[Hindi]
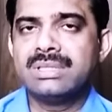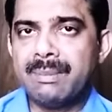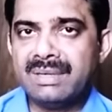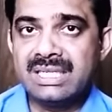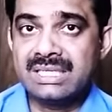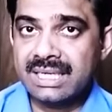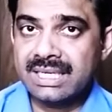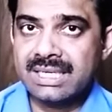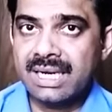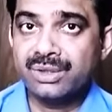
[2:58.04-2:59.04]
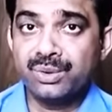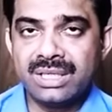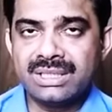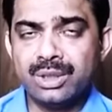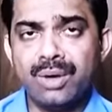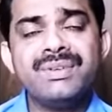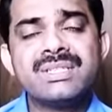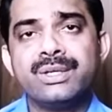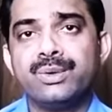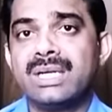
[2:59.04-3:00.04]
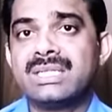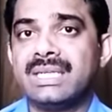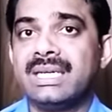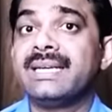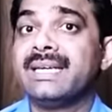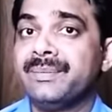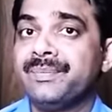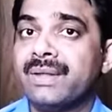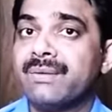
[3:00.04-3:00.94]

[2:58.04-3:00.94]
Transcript: सामंजस्य के साथ होना चाहिए ऑब्वियसली होना चाहिए लेकिन